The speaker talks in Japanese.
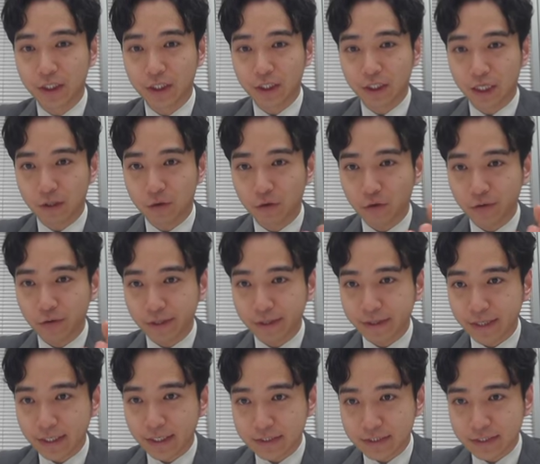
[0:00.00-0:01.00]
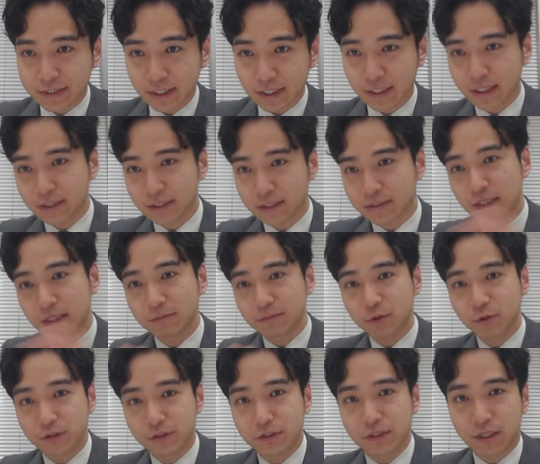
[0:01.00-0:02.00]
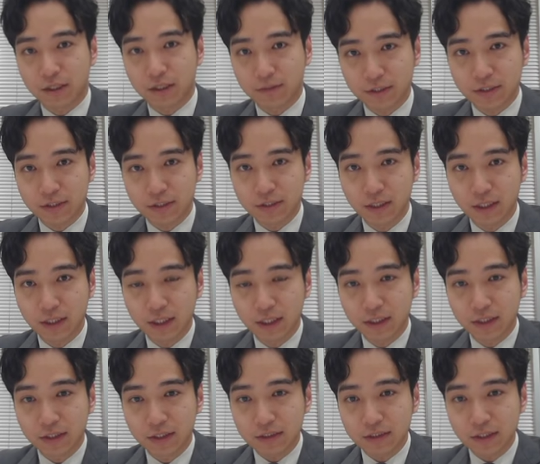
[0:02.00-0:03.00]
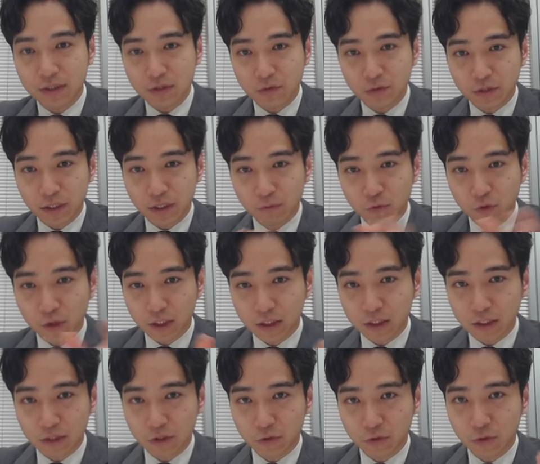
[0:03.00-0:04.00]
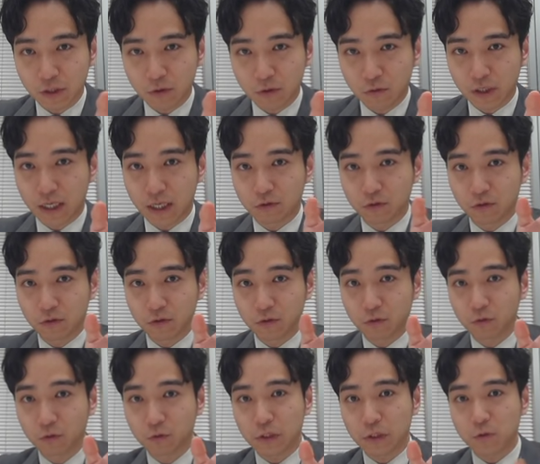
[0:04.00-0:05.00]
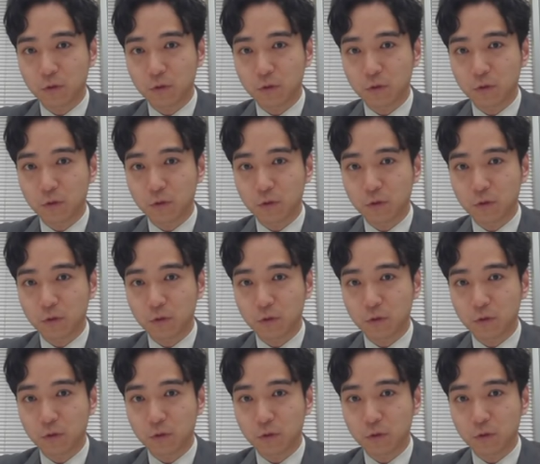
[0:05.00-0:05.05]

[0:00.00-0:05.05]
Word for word: あの保険会社から税務署に伝えてます。ですので、もらった人がこれ、あの、本当は贈